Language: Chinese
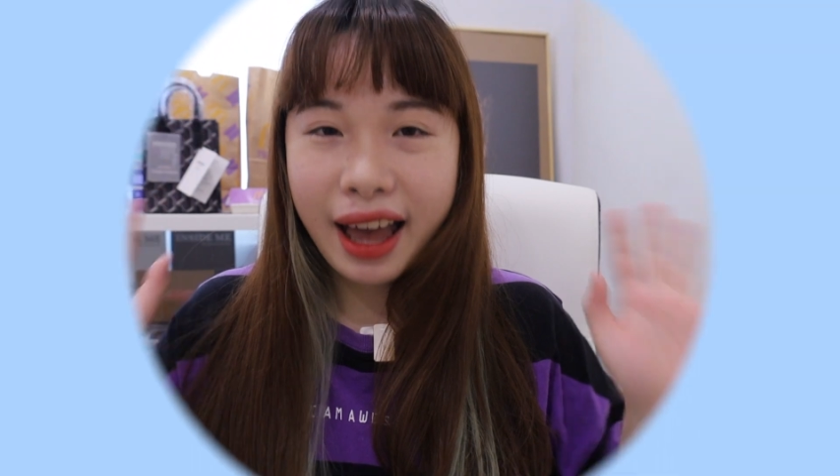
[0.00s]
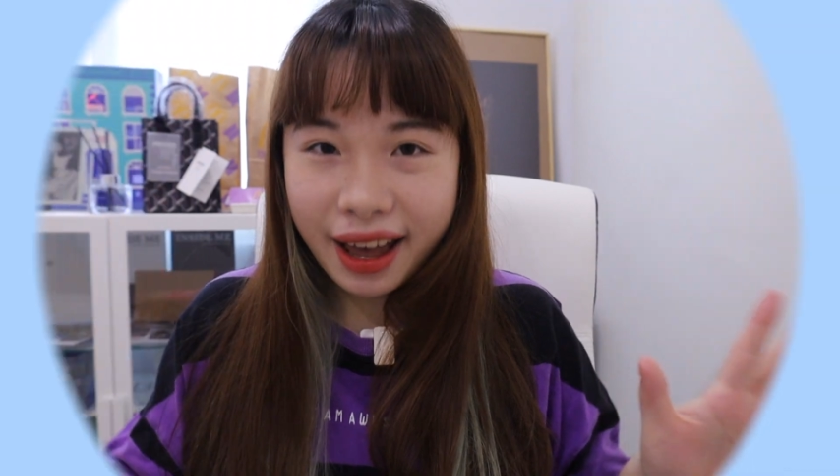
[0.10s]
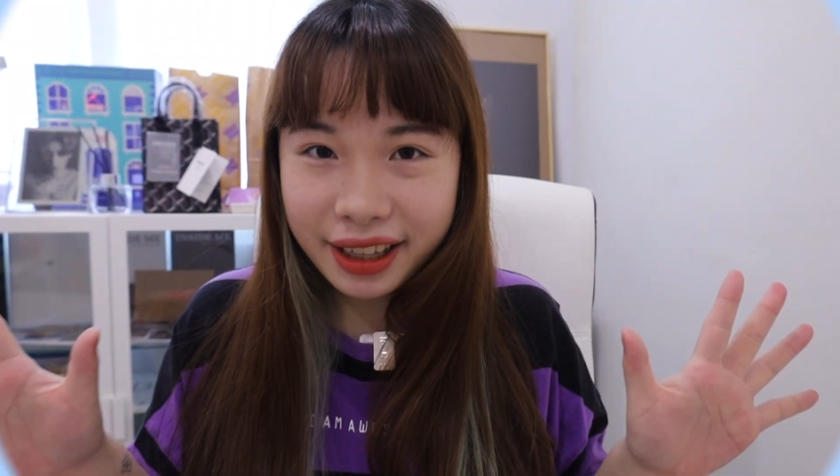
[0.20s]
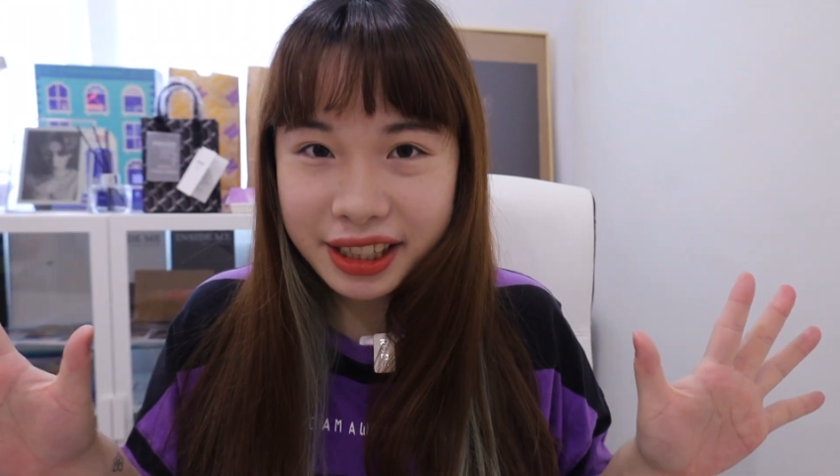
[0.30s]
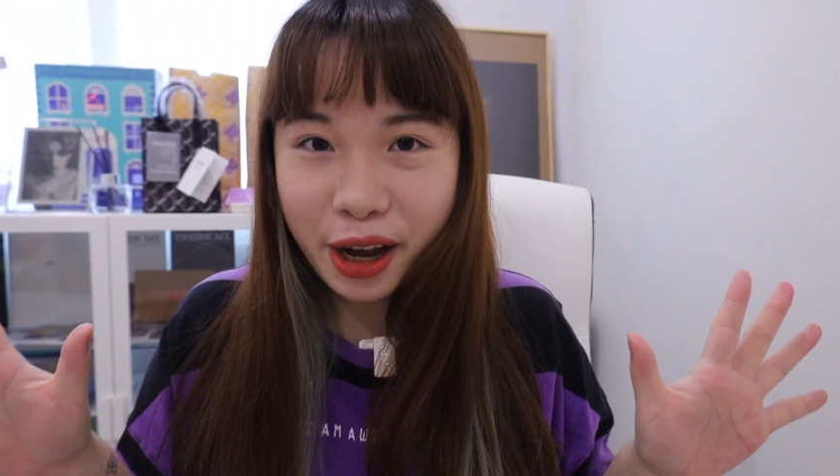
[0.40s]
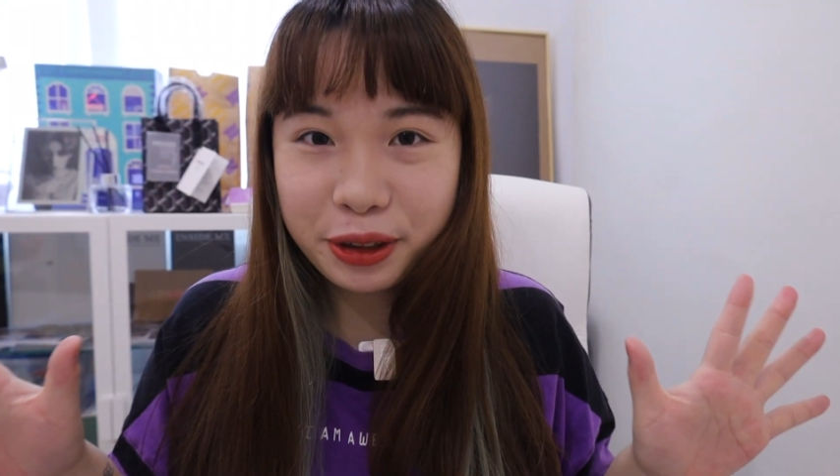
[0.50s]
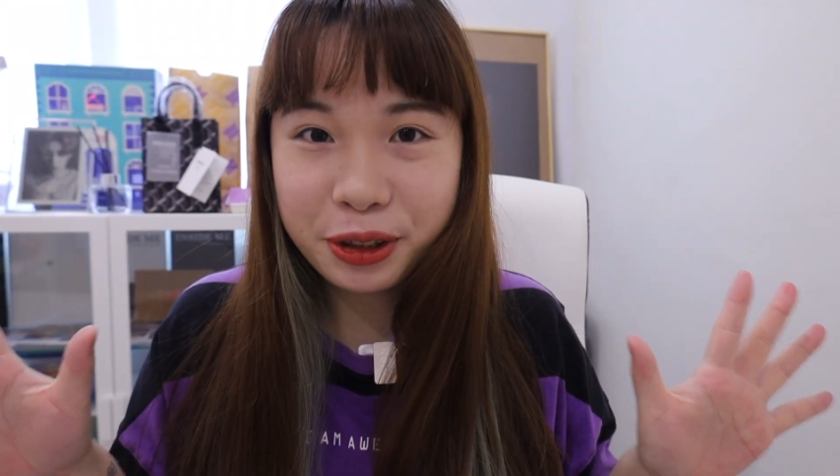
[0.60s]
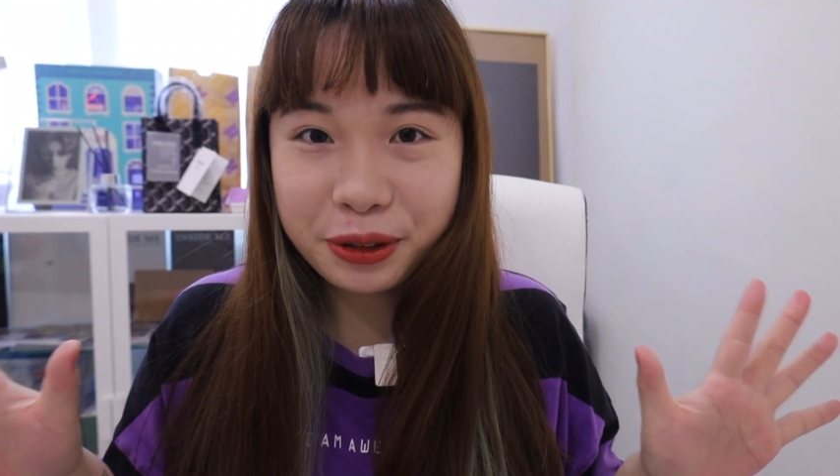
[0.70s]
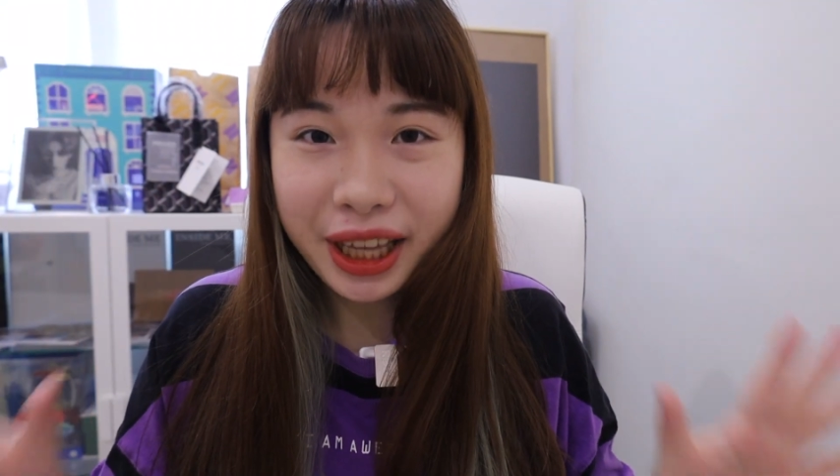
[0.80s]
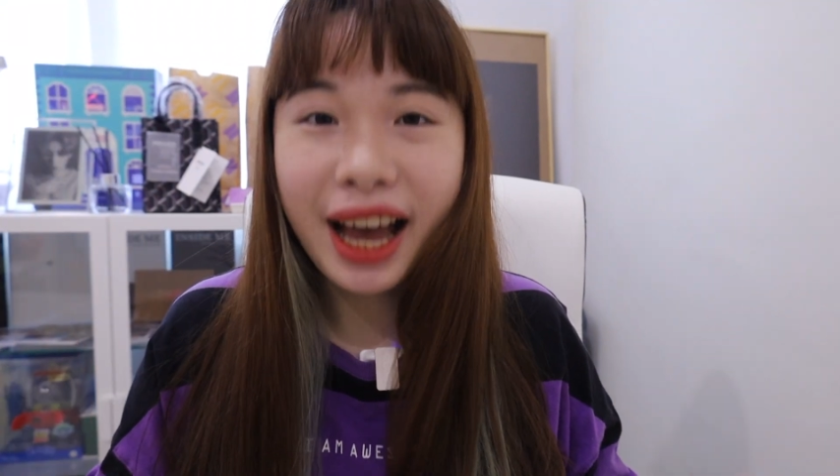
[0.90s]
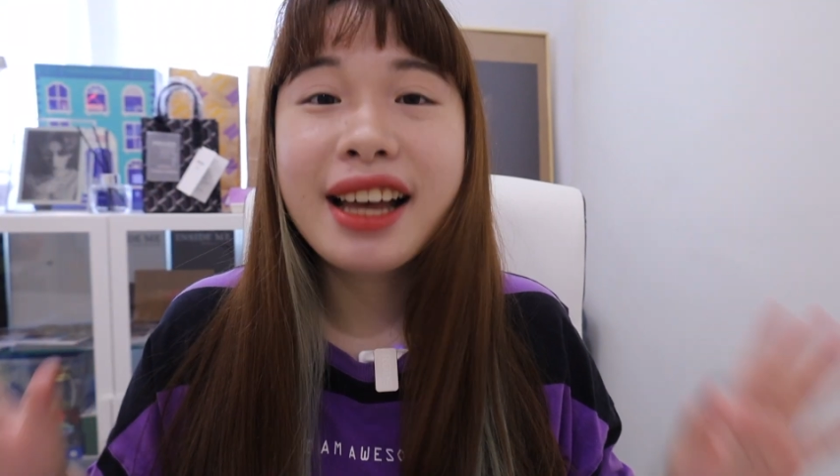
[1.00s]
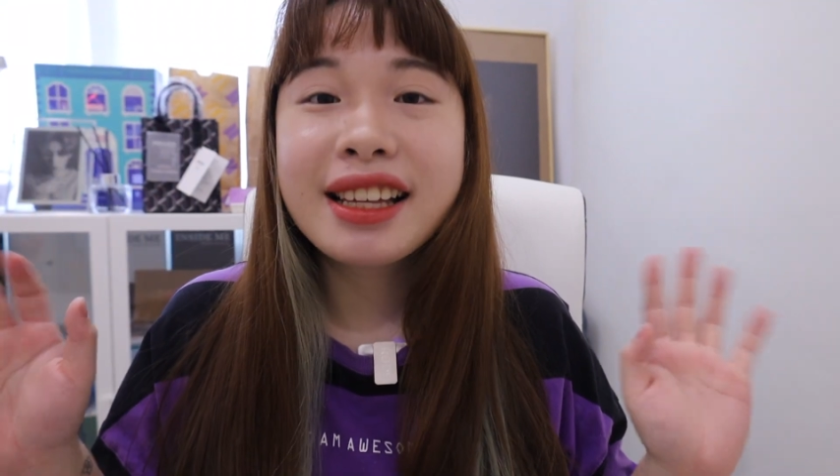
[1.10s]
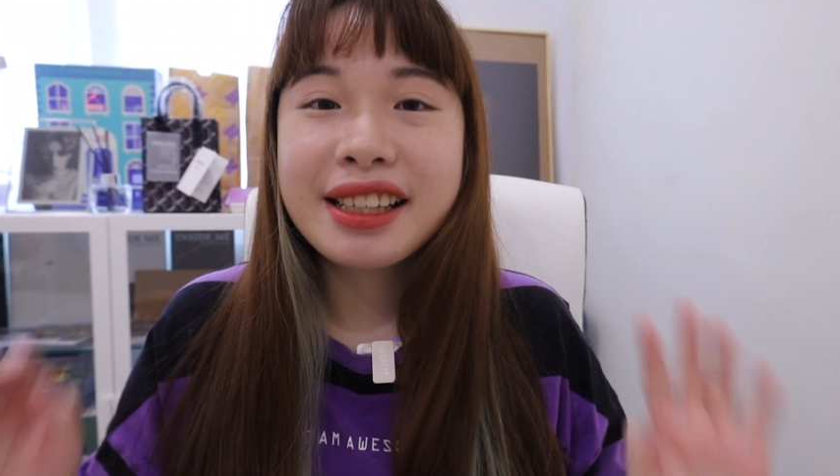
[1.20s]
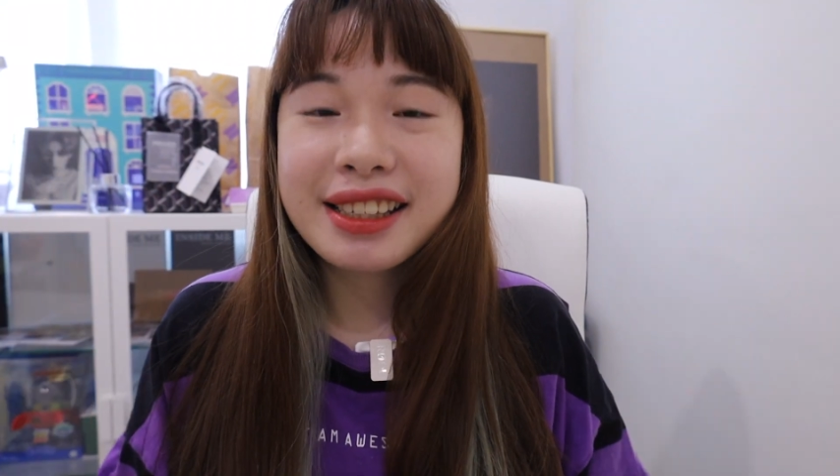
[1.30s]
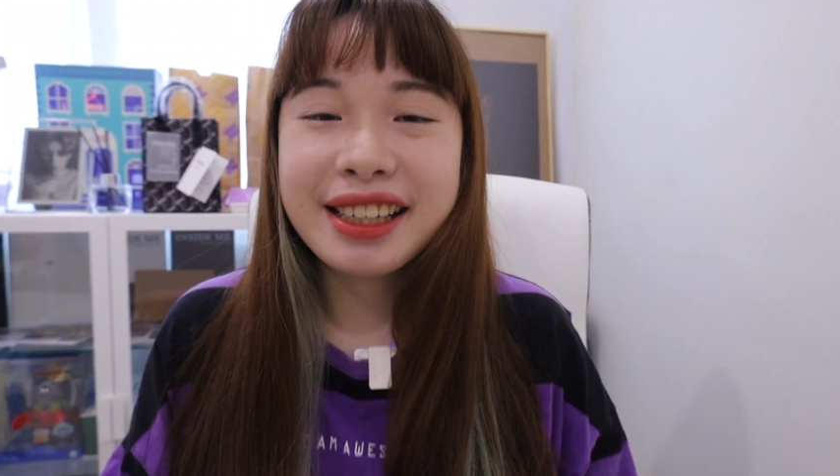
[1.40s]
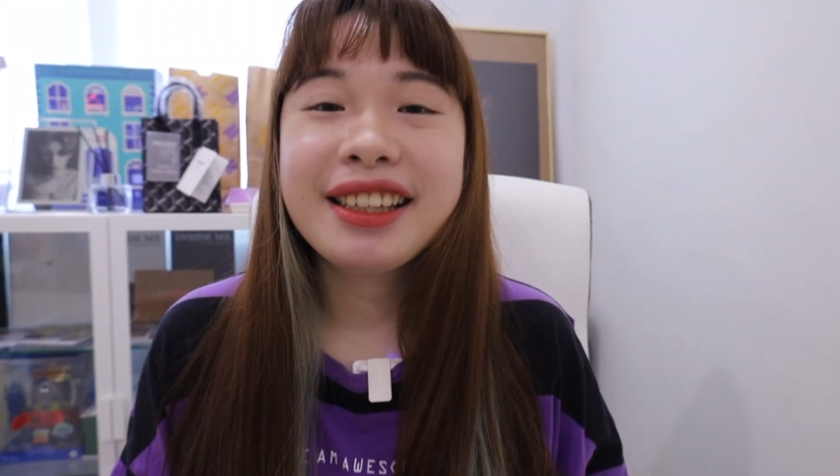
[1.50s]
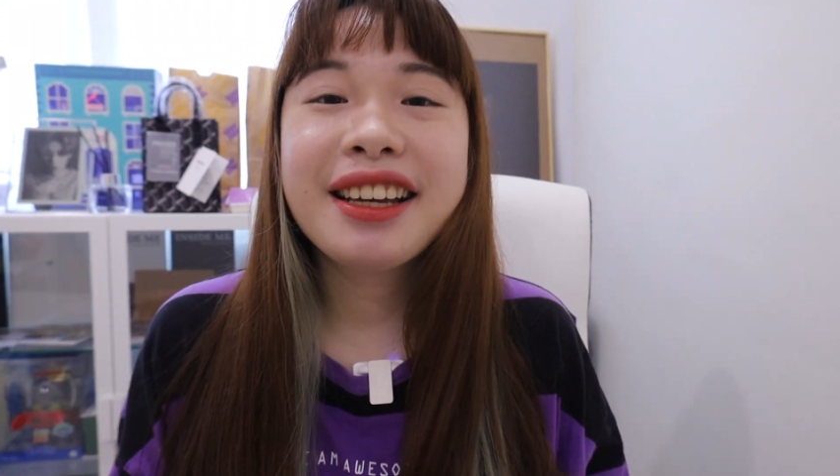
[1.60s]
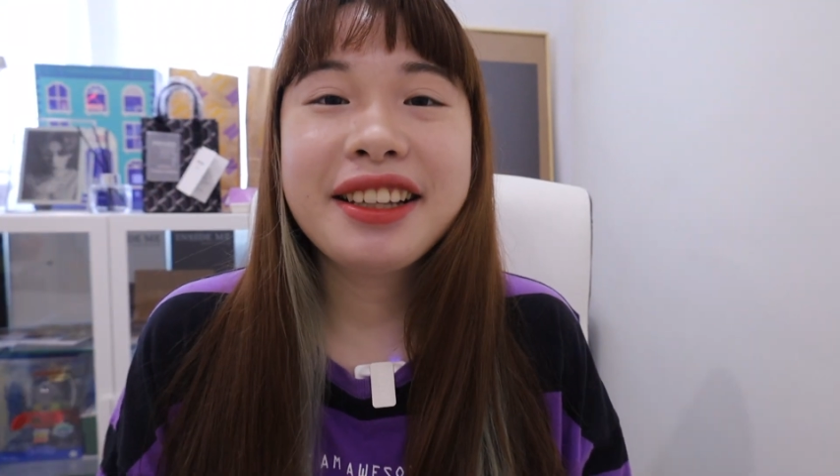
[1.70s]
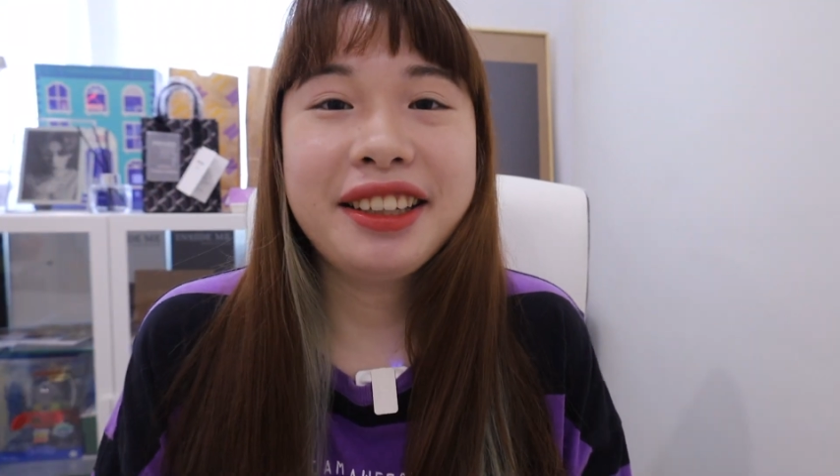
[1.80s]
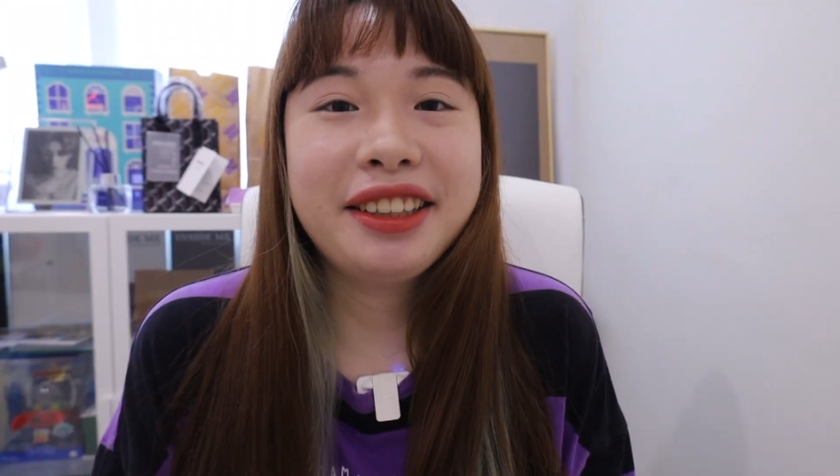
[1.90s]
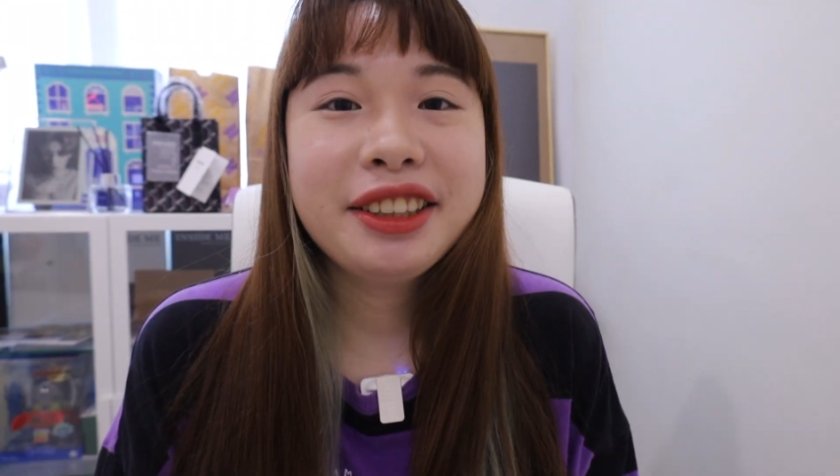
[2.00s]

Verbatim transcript: Hello，大家好，我是露娜。今天呢